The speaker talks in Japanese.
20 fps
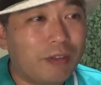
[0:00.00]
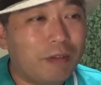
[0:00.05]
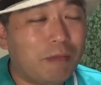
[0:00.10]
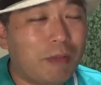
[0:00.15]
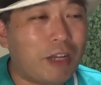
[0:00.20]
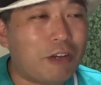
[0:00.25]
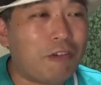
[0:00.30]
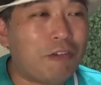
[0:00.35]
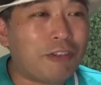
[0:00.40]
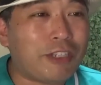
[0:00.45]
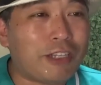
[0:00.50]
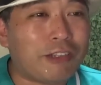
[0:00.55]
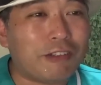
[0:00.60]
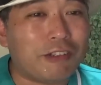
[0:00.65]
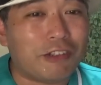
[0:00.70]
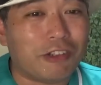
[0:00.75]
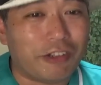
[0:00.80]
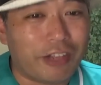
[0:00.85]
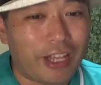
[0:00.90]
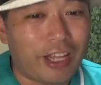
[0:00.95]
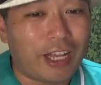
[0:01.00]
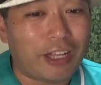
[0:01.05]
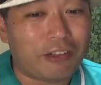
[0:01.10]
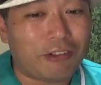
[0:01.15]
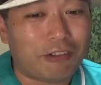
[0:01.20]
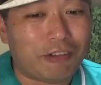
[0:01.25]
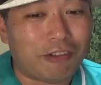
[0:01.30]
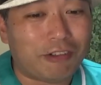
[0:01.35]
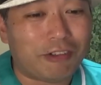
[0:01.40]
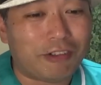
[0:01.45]
まあ、りょくんのね、あ
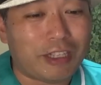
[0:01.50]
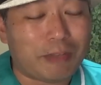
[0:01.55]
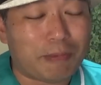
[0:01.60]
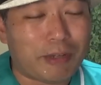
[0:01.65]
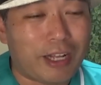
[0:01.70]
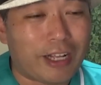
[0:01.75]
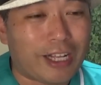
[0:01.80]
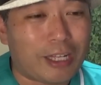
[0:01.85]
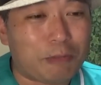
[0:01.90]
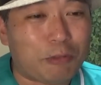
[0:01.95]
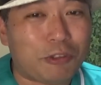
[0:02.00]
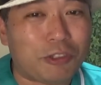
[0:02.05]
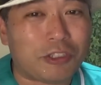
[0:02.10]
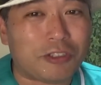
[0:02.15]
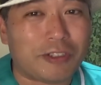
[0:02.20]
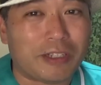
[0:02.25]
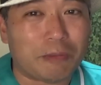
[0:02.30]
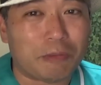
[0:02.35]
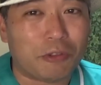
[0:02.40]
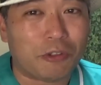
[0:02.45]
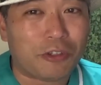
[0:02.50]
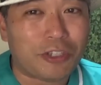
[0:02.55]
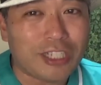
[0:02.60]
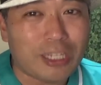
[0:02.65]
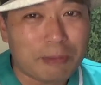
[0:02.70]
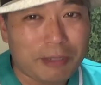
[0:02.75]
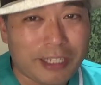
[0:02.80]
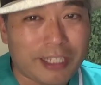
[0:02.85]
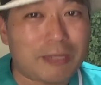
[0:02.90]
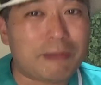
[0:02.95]
のー、やっぱ赤坊主はどこ行っ
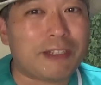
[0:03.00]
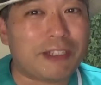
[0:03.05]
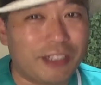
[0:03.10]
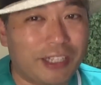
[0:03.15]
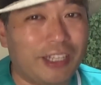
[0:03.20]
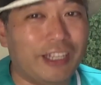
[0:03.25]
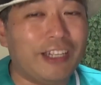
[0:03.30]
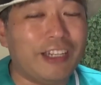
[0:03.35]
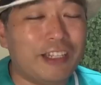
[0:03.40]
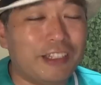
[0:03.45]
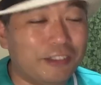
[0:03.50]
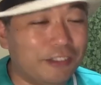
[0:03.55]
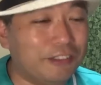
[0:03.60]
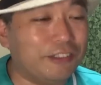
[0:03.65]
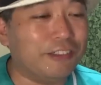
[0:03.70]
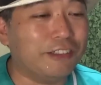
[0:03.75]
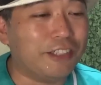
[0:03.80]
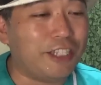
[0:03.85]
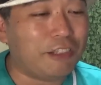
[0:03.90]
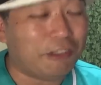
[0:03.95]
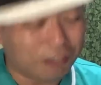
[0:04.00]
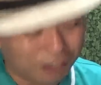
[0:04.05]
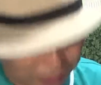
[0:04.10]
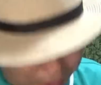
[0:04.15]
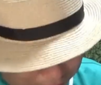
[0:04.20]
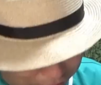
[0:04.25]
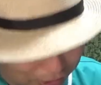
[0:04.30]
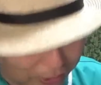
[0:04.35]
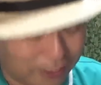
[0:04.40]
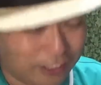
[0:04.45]
ても目立ちますね。うん、いいことで
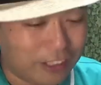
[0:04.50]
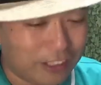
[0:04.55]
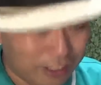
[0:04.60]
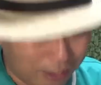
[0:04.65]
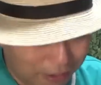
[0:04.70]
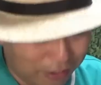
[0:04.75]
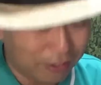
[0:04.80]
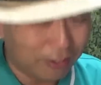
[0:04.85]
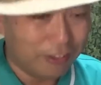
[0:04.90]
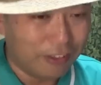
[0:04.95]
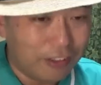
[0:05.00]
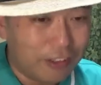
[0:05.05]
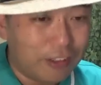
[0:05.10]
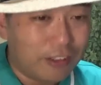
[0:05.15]
すよ。うん。